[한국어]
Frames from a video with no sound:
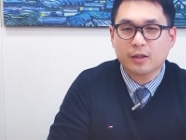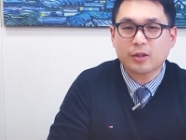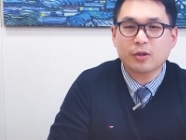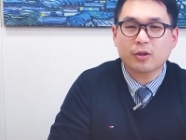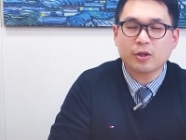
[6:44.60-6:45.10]

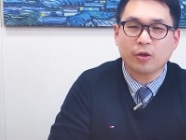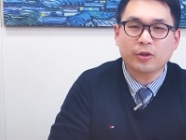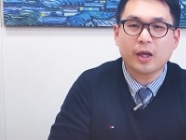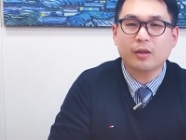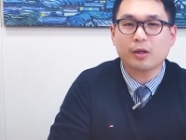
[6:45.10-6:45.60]
그거를
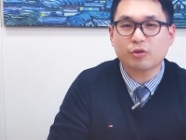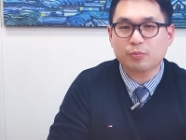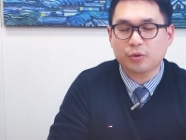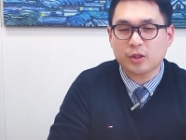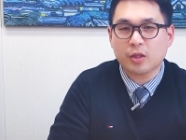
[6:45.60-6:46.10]
연계해서 하고
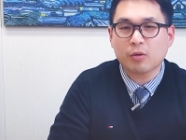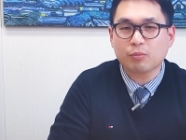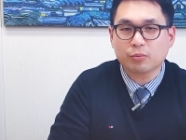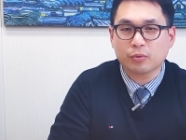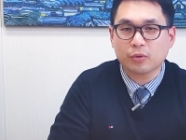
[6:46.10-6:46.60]
싶은지 이런
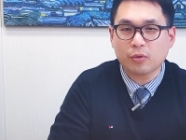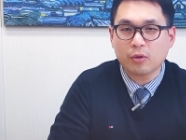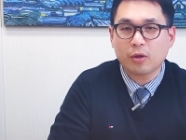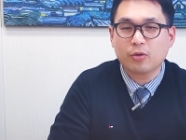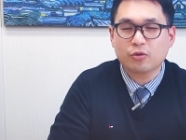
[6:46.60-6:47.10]

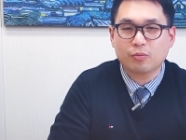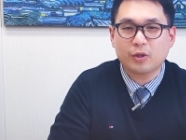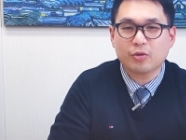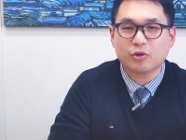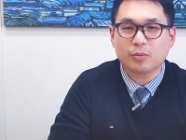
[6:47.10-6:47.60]
부분도
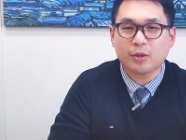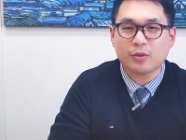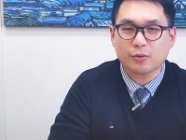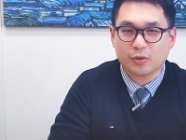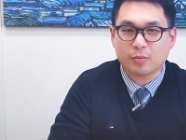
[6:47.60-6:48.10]
준비해
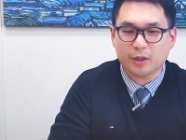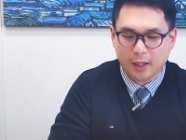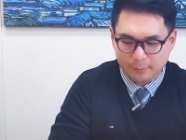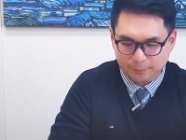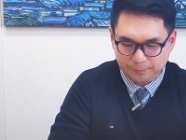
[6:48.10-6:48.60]
주시면 좋습니다.